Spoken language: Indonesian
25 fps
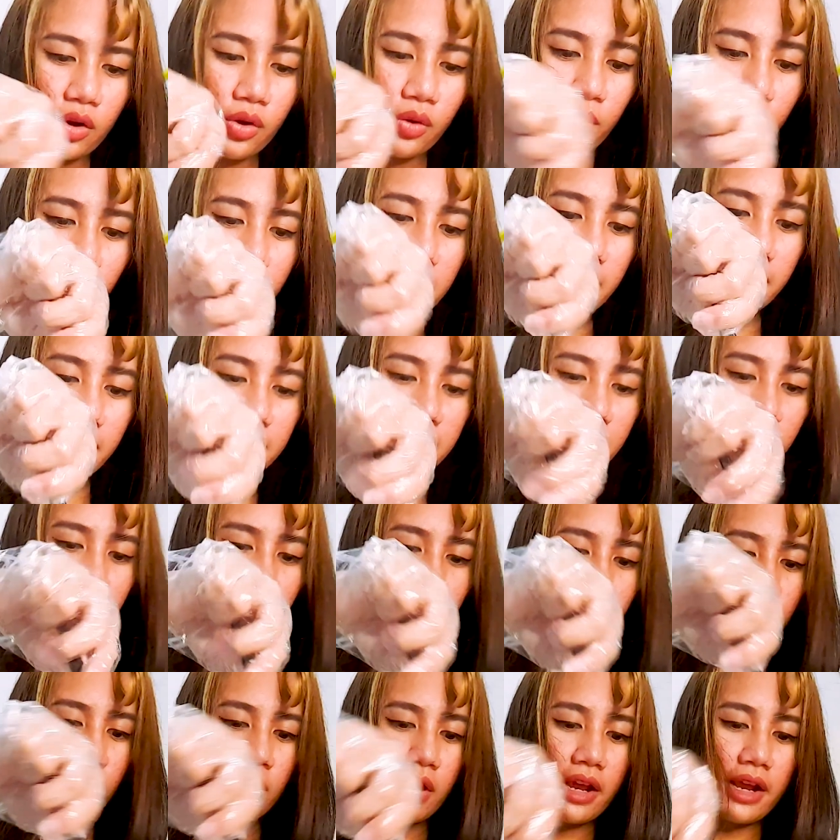warnanya
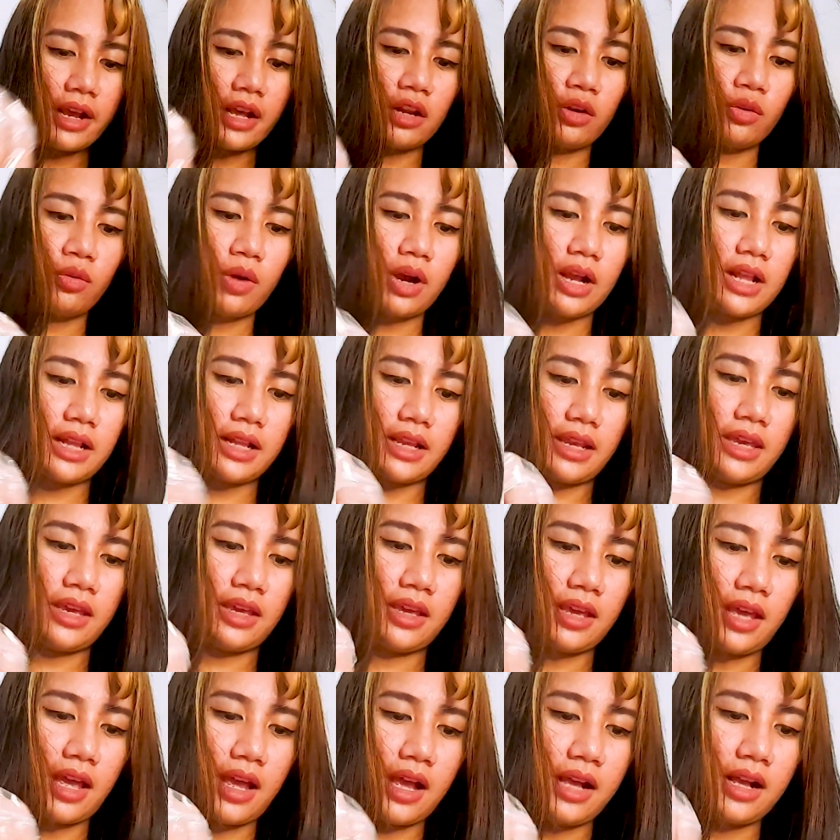mulai keluar nih
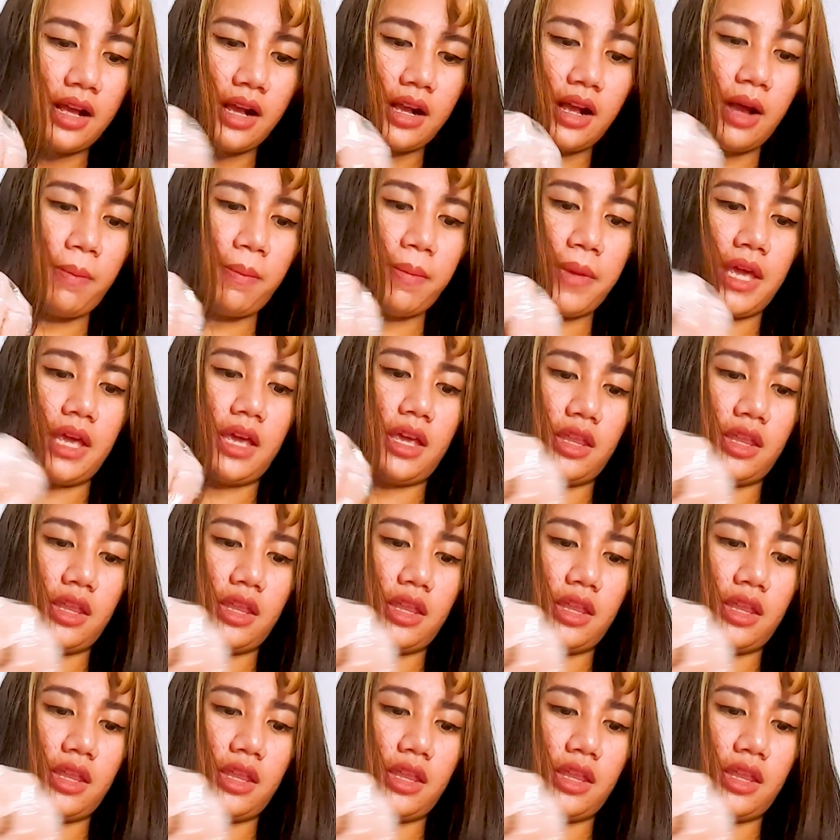agak-agak pink